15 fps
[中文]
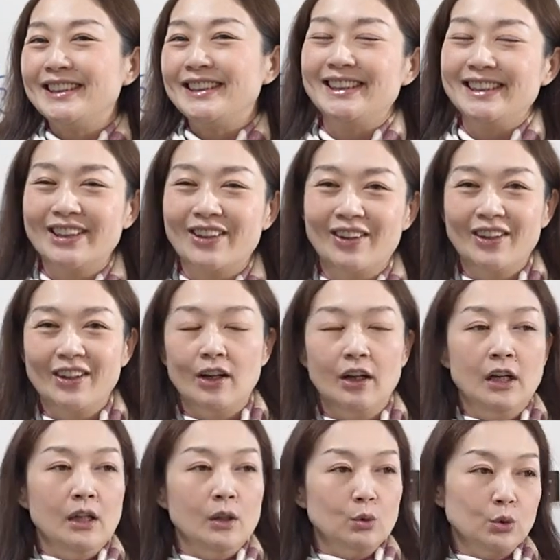妻宫哦，
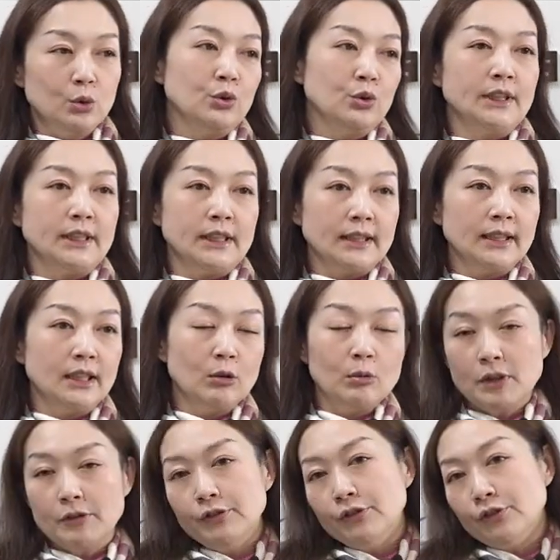武曲星呢，我
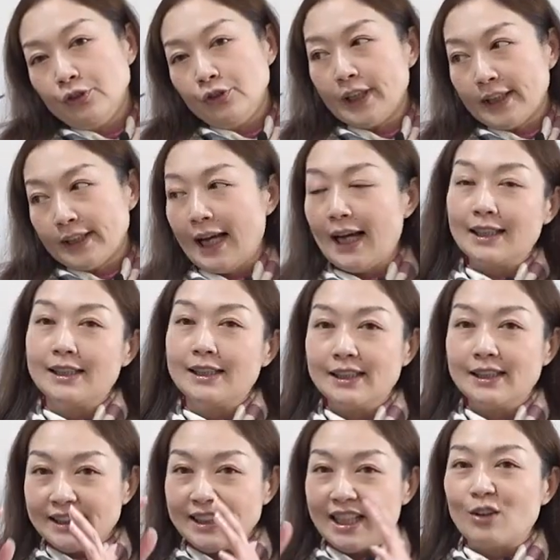们赋予给他的一
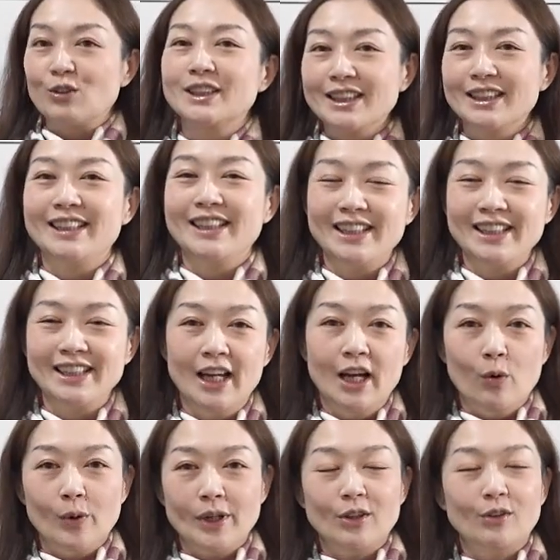个角色定义，
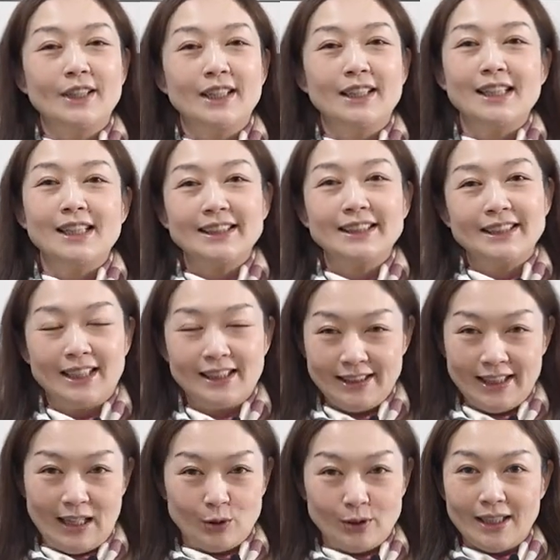会有点类似像
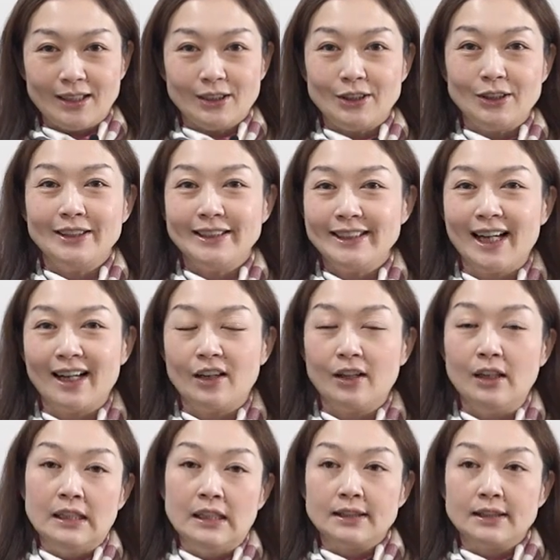小将军一样
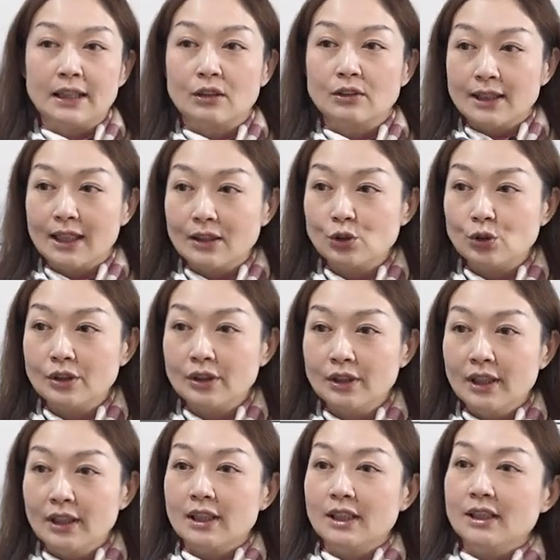哦。小将军
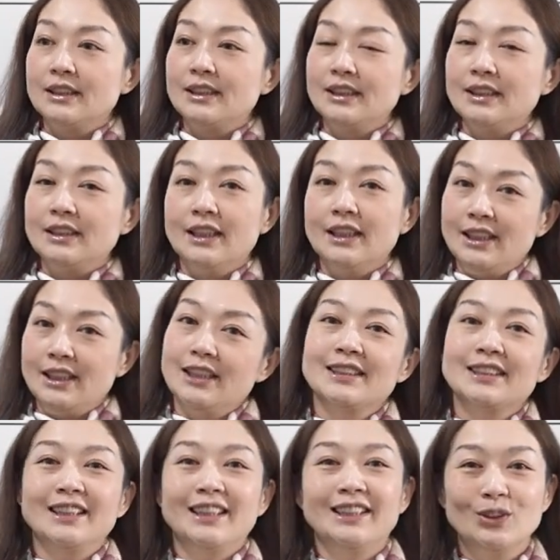个性也
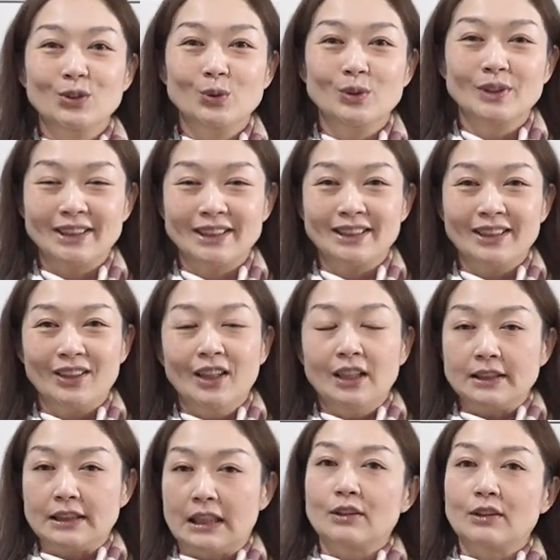是很务实哦，
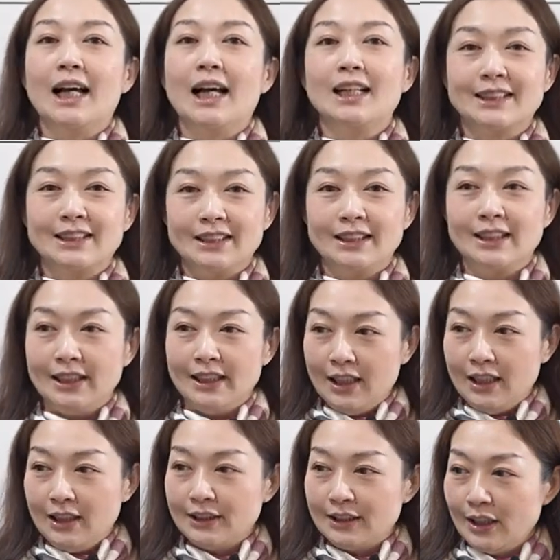脚踏实地，
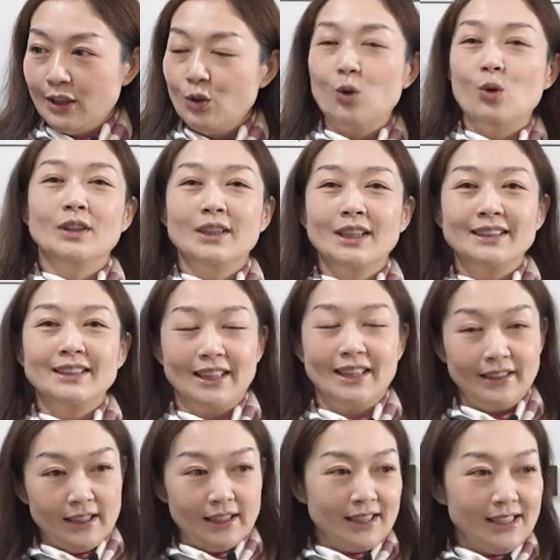生活认
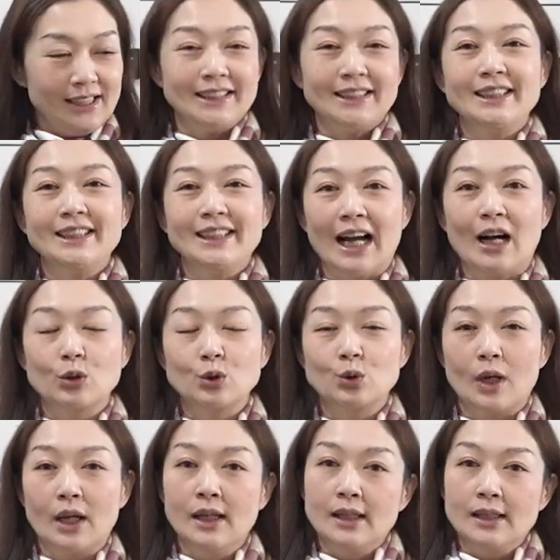真，个性豪
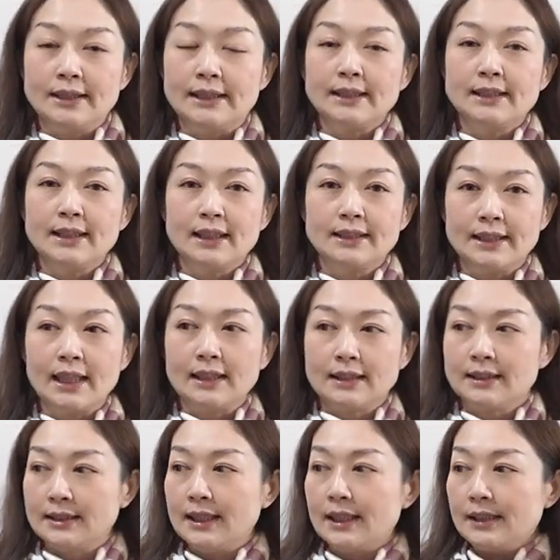爽。其实像这样
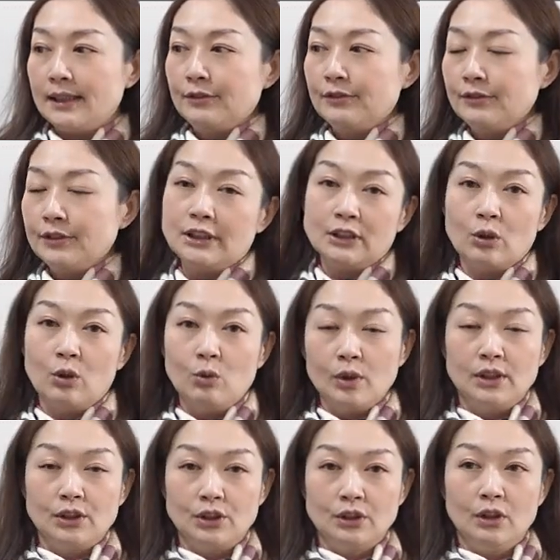子，在你的夫妻宫
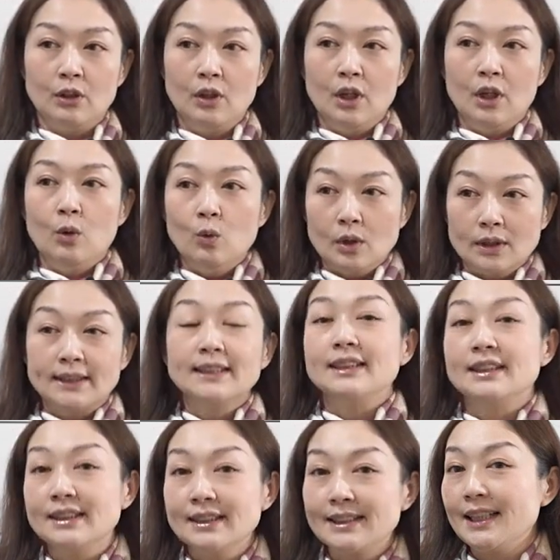位的时候，我自
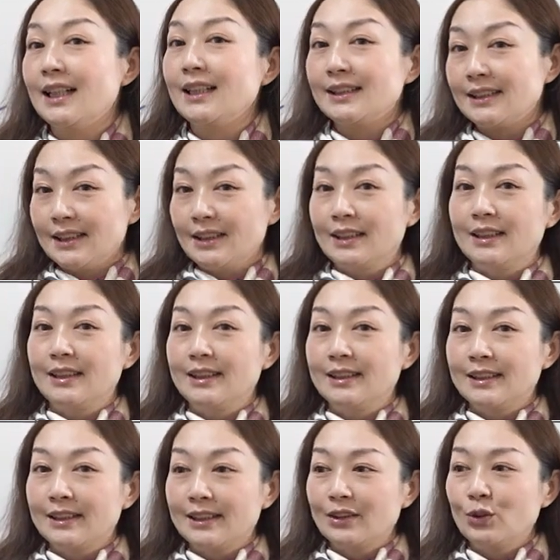己是这样子的
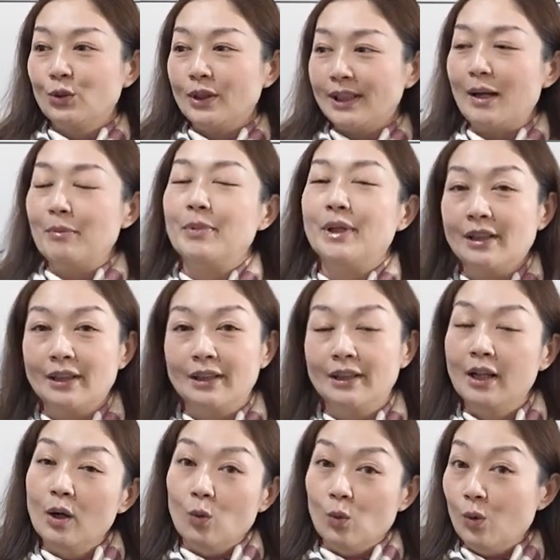对待别人，
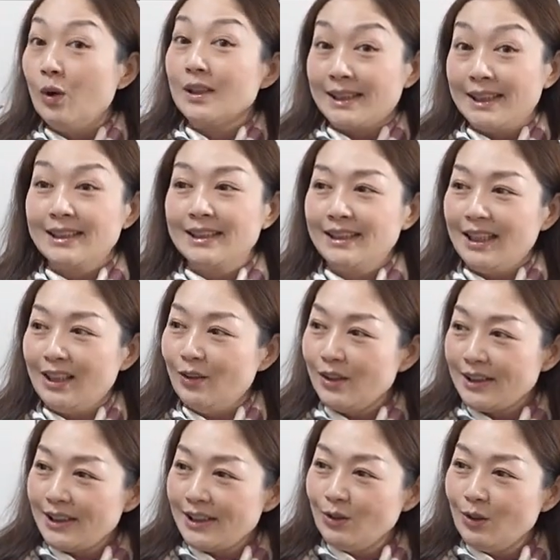我其实也
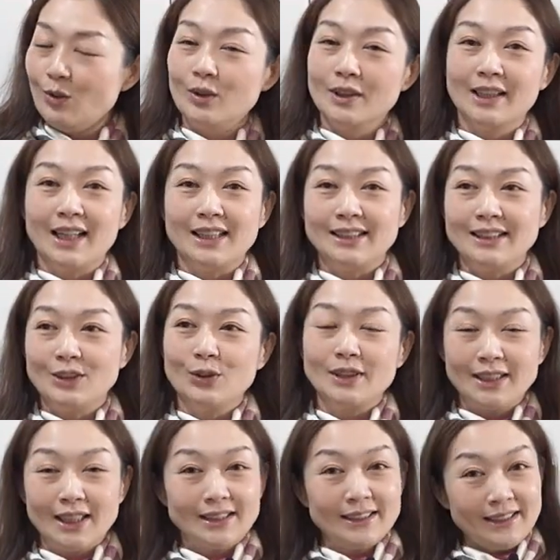会希望我的感情对
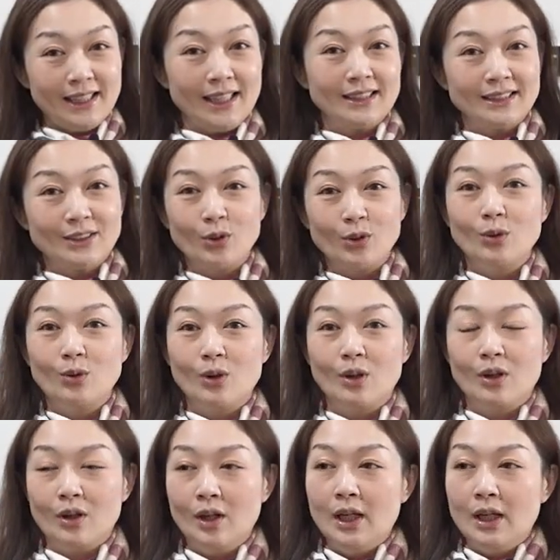象是这样子对我，
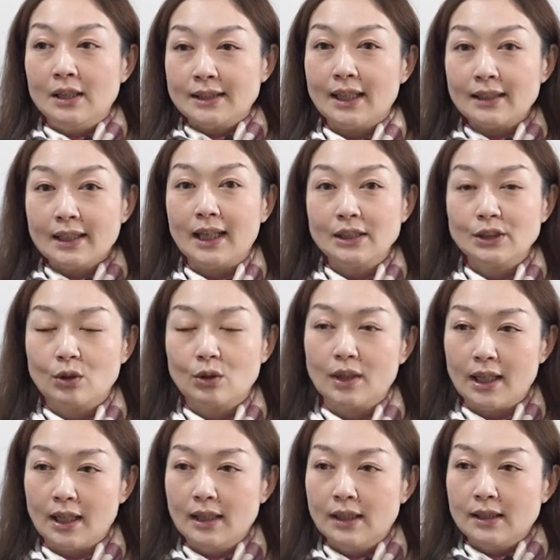哦，像那一种
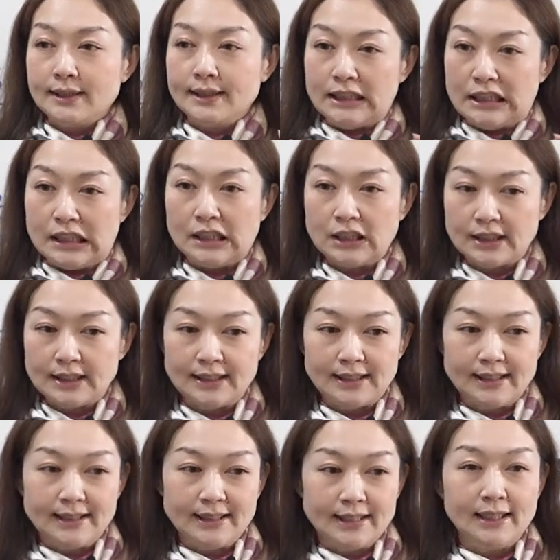啊，心
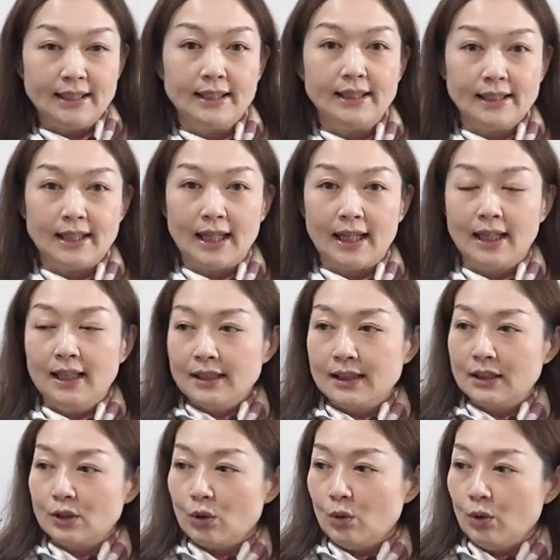思细腻啊，
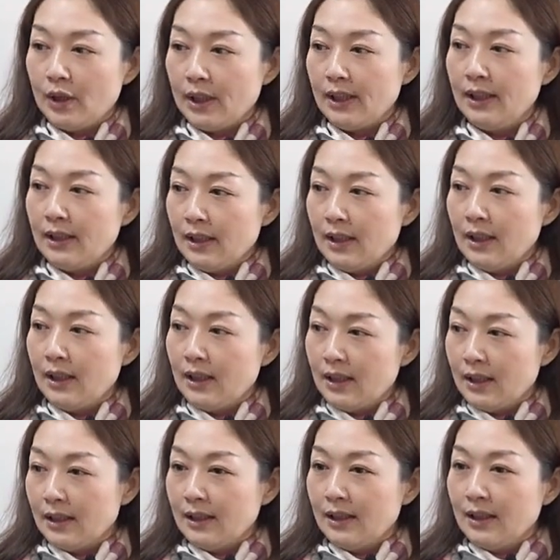那种会
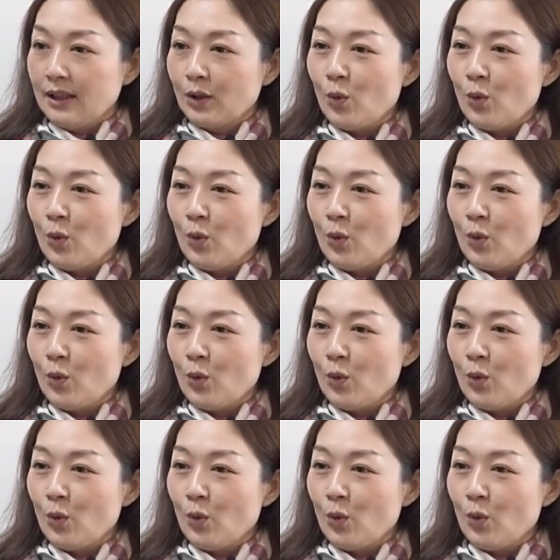呃。